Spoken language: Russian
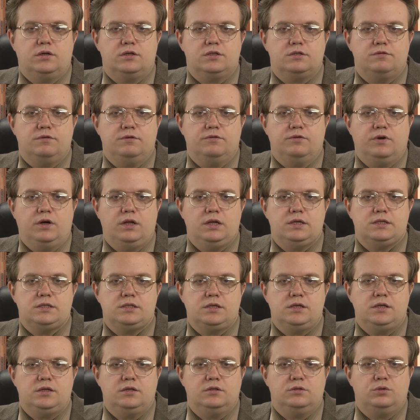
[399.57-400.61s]
развивались
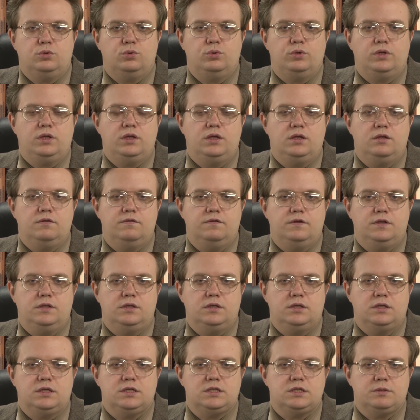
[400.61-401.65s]
и другие
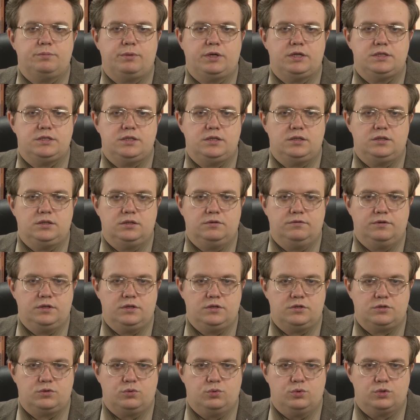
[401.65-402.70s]
виды изобразительного
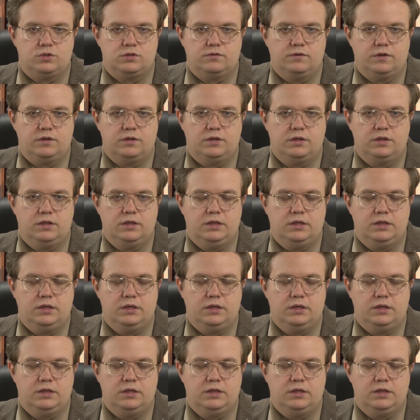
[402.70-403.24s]
искусства.